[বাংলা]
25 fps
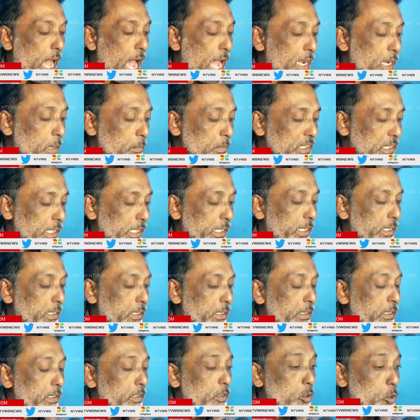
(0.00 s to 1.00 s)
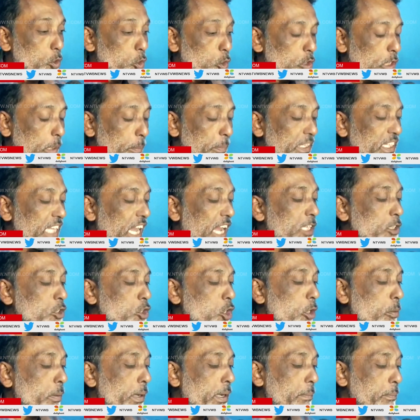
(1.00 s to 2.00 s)
আগামীতে যদি
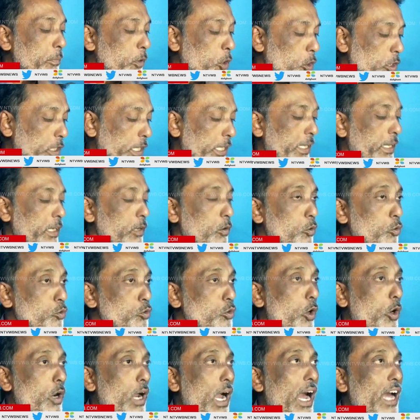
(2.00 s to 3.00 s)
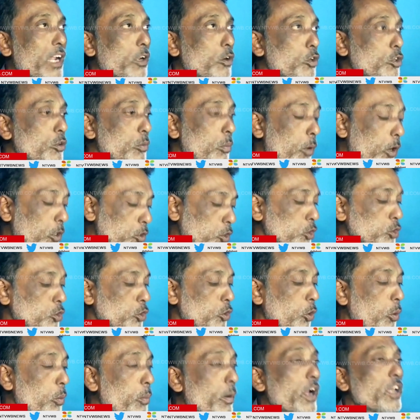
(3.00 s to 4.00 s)
বিধানসভা ভোটে কোনো কারণবশত
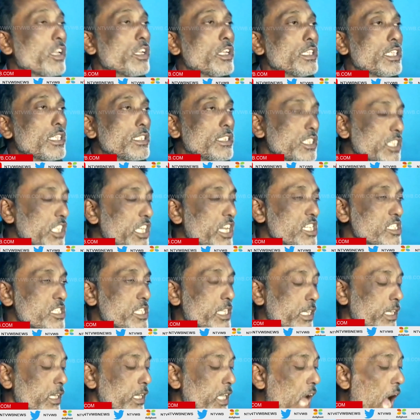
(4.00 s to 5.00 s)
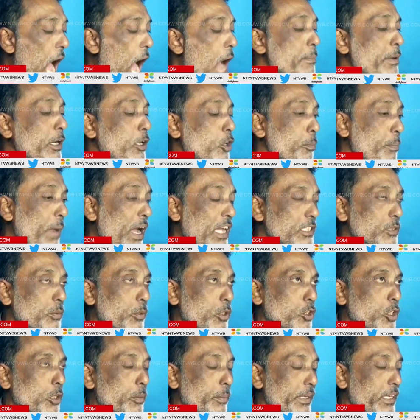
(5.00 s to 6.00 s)
হুমায়ুন রেজা জিতে আসে আবারও পাঁচ
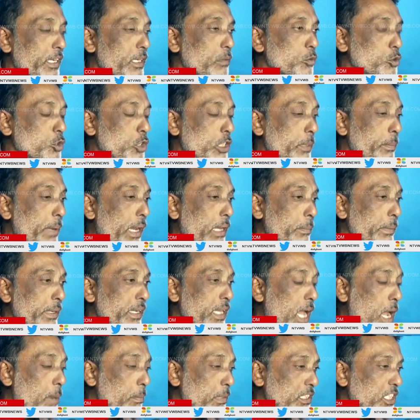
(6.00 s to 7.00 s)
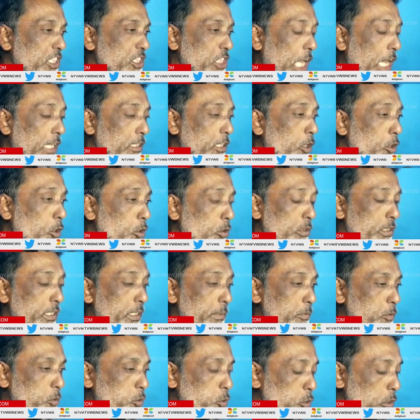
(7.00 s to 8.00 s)
বছর বিড়ির মুজুরি বাড়বে না আমাদের সাধারণ যে
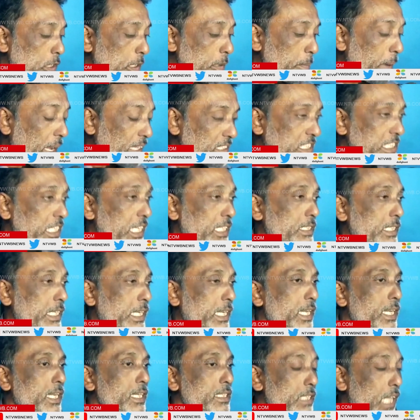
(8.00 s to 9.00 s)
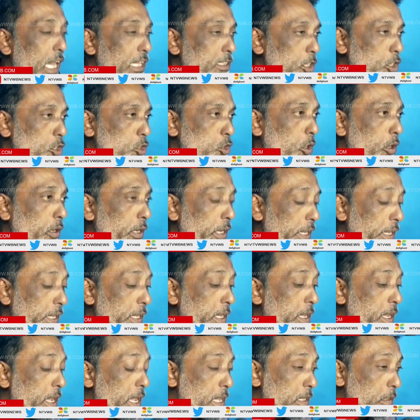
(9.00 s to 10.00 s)
সুতির বাসি আছে তাদের সঙ্গে
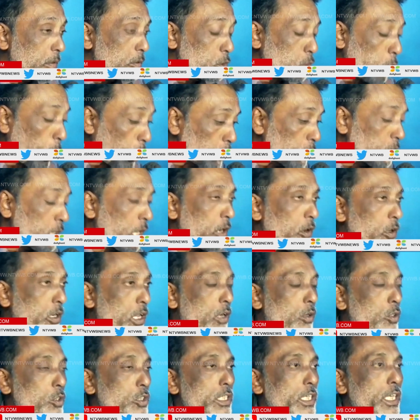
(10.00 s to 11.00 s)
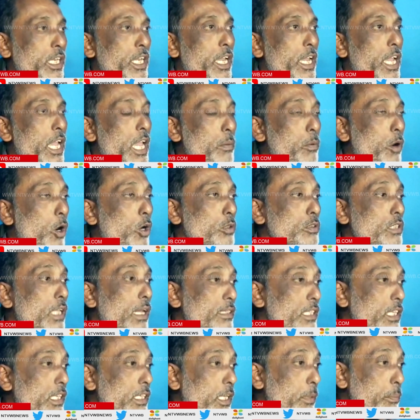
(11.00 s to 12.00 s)
ছলনা করা হচ্ছে এবং
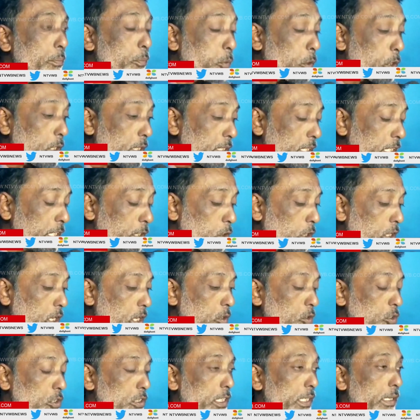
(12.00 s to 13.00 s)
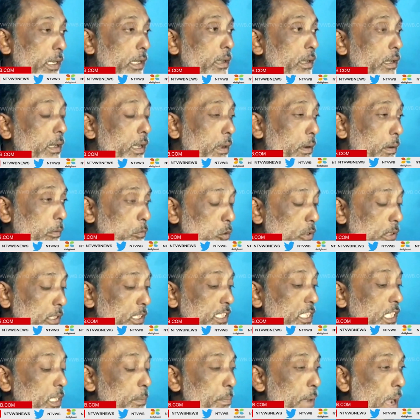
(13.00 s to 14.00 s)
তাদেরকে ই করা হচ্ছে
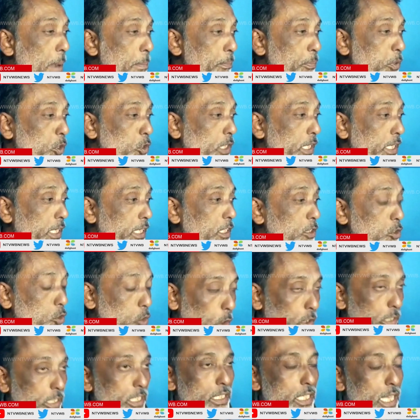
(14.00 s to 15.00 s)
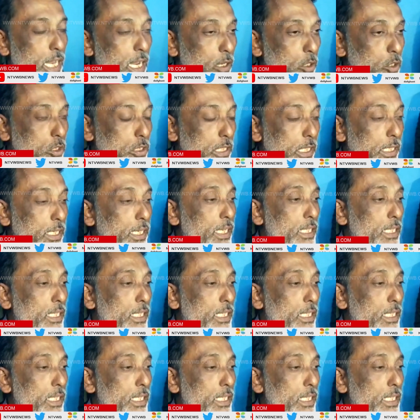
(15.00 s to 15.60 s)
নিজের প্রাপ্য থেকে সরিয়ে দেওয়া হচ্ছে